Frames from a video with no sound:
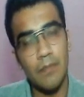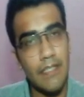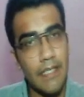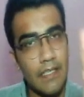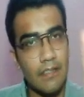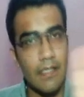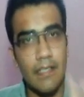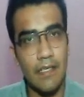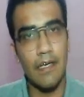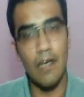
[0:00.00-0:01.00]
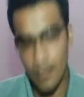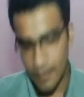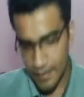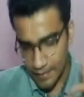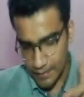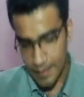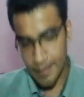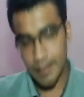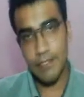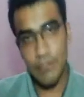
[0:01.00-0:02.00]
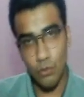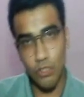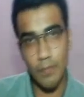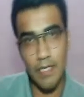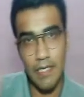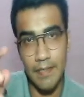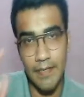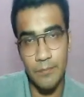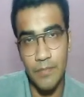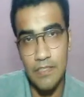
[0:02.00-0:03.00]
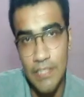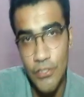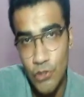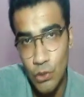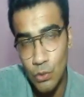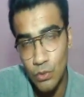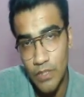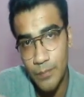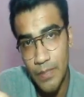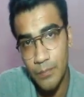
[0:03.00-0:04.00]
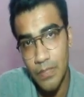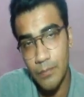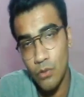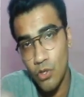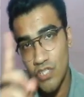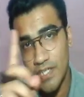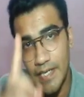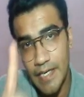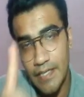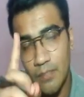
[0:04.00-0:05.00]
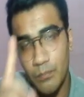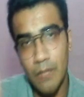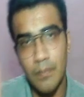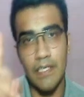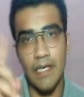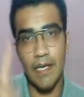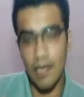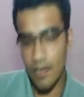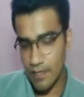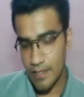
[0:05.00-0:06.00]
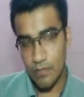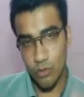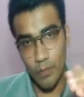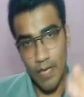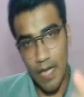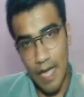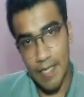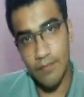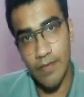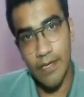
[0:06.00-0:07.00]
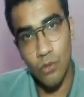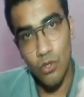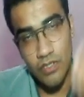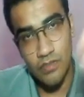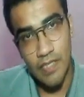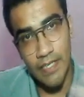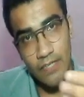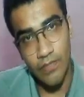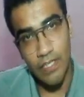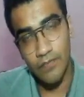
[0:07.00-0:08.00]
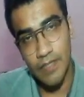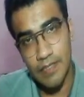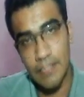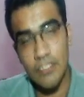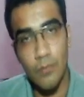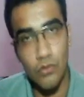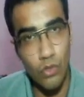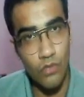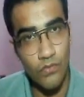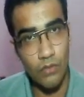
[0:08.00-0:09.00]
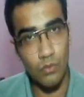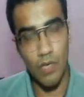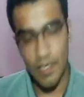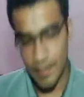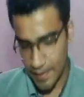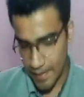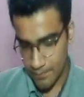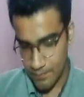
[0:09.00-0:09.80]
भी डिडक्ट नहीं करेगा लेकिन क्योंकि मैं 100 परसेंट श्योर हूँ कि पेपर में क्वेश्चन एक नंबर में ही आएगा तो मैं आने वाले क्वेश्चन सारे फटाफट तेजी में सोल्व कर दूंगा ठीक है